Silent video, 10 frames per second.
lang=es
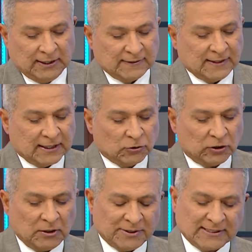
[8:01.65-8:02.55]
Es
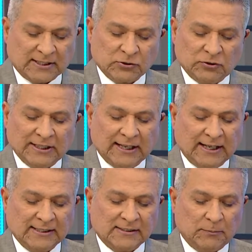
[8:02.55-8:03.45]
director de investigación de
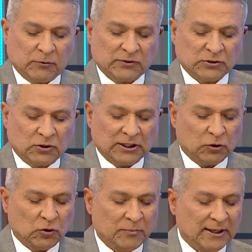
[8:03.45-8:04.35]
gerencia y profesor de
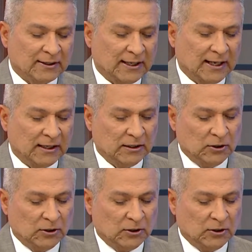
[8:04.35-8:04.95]
economía de la